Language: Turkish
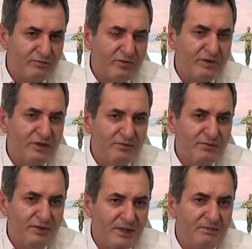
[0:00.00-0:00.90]
Bu da dediğim
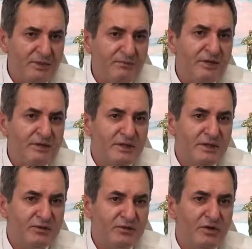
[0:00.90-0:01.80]
gibi 20-25
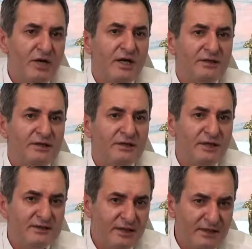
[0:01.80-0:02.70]
dakika sürüyor. Hastanın
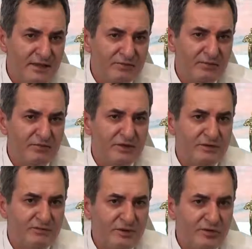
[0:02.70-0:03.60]
hastanede yatma
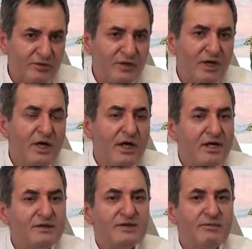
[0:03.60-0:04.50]
süresi bir gün.
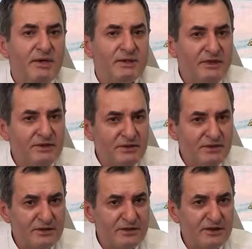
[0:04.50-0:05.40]
Hasta ameliyattan
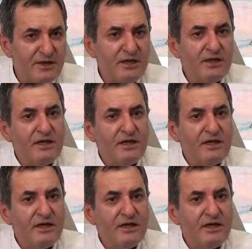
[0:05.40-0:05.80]
çıktığında